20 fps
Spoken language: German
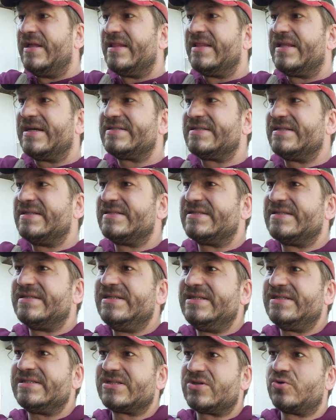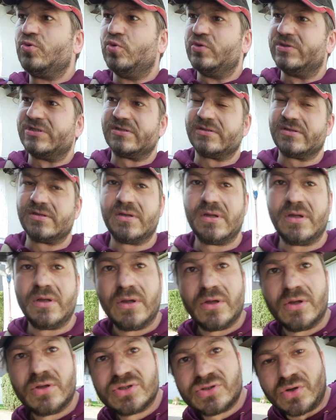Das ist nicht gut.
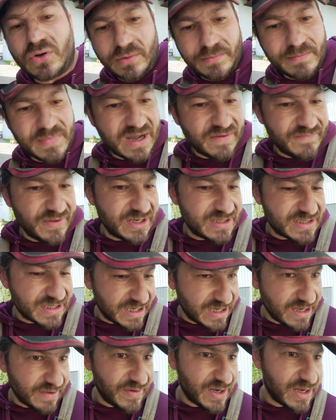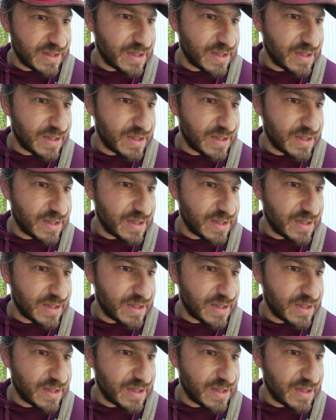So, machen wir den Träger wieder